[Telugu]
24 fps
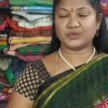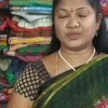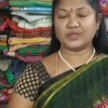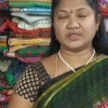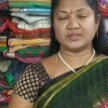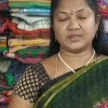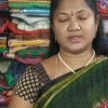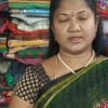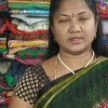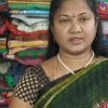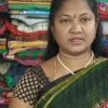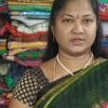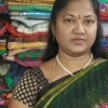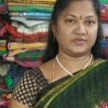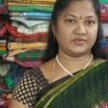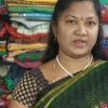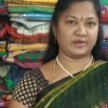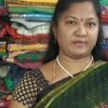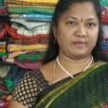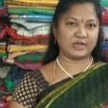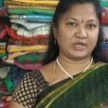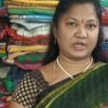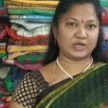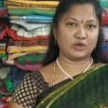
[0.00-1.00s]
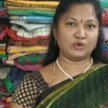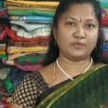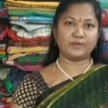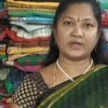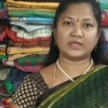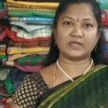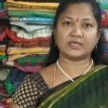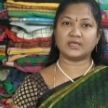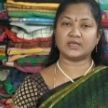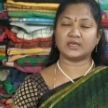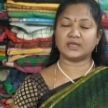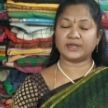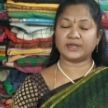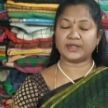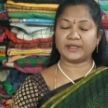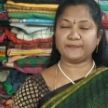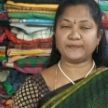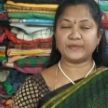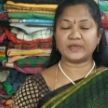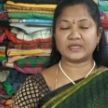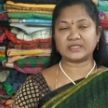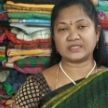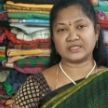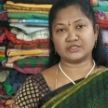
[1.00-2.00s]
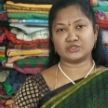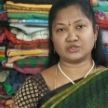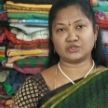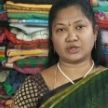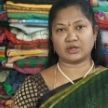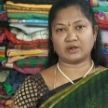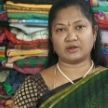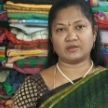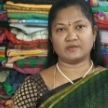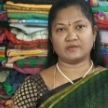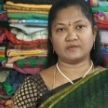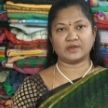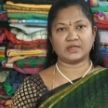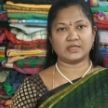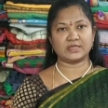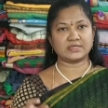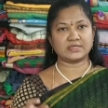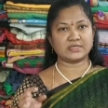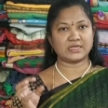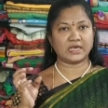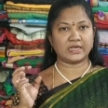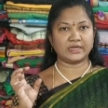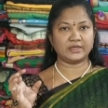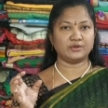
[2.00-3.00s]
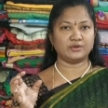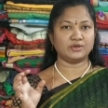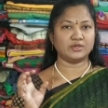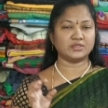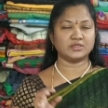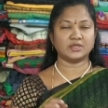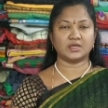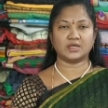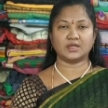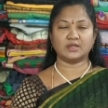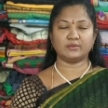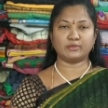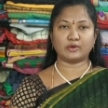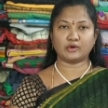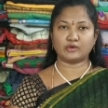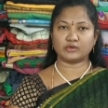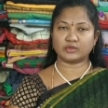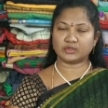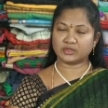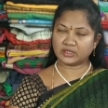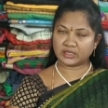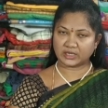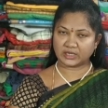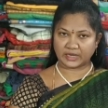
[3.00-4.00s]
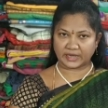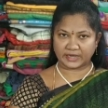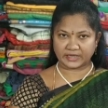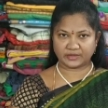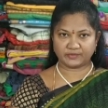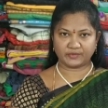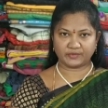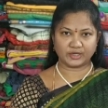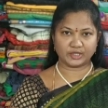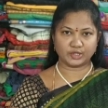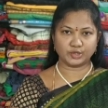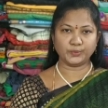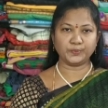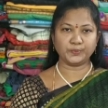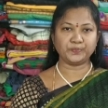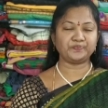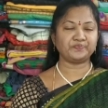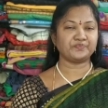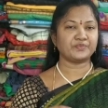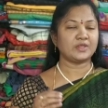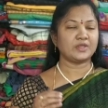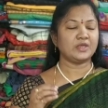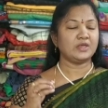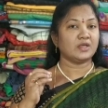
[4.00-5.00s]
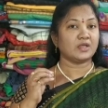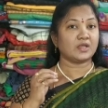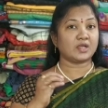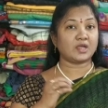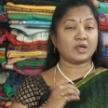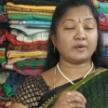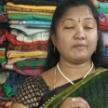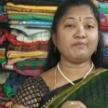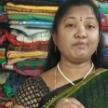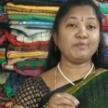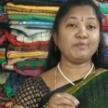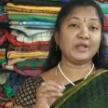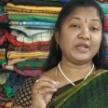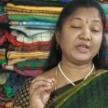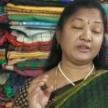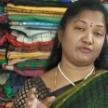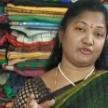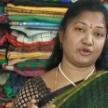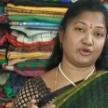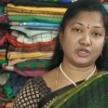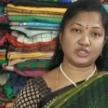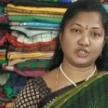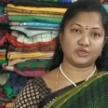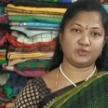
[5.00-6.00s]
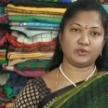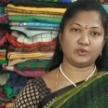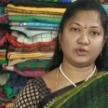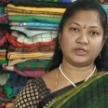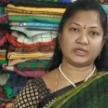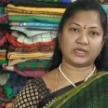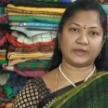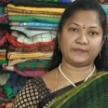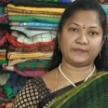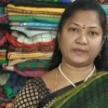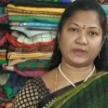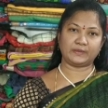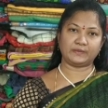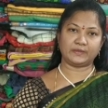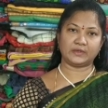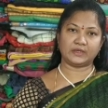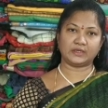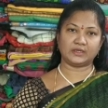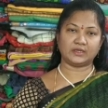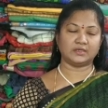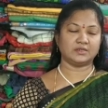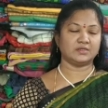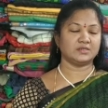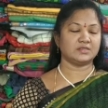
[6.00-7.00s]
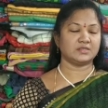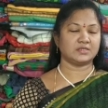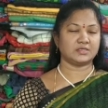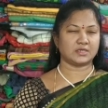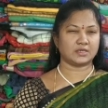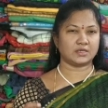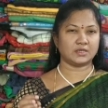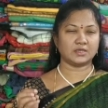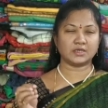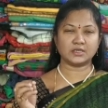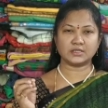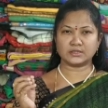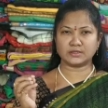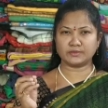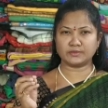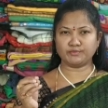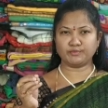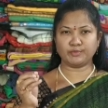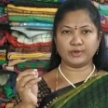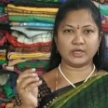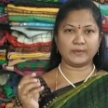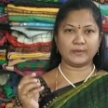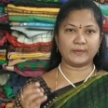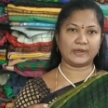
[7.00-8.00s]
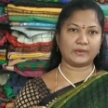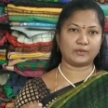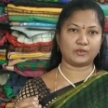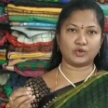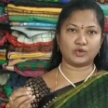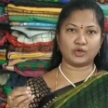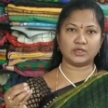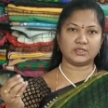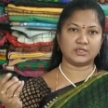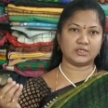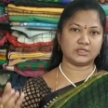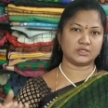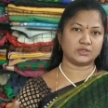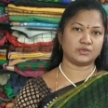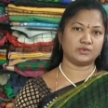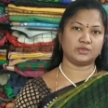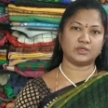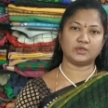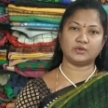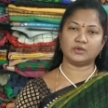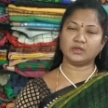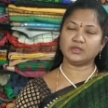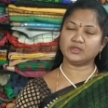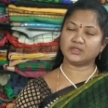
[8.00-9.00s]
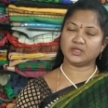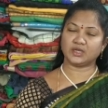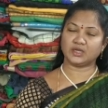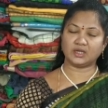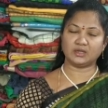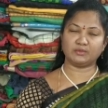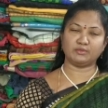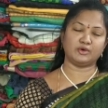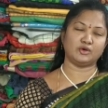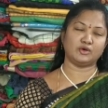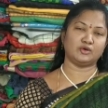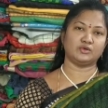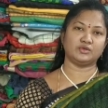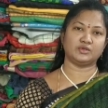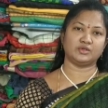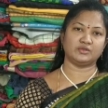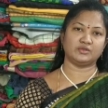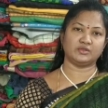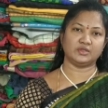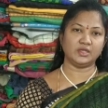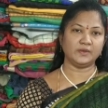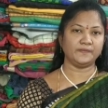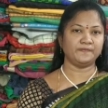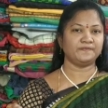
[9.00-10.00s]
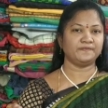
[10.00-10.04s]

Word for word: కూడా జార్జెట్ ఫ్యాబ్రిక్లో మనకి క్రేప్ మిక్సింగ్తో రావడం వల్ల శారీ కూడా చాలా బాగుంటుంది లైట్ వెయిట్ కంప్లీట్ వాషబుల్ టైప్ అనమాట చక్కగా సింపుల్గా మనం రోలింగ్ చేసుకుంటే కూడా చాలా బాగుంటుంది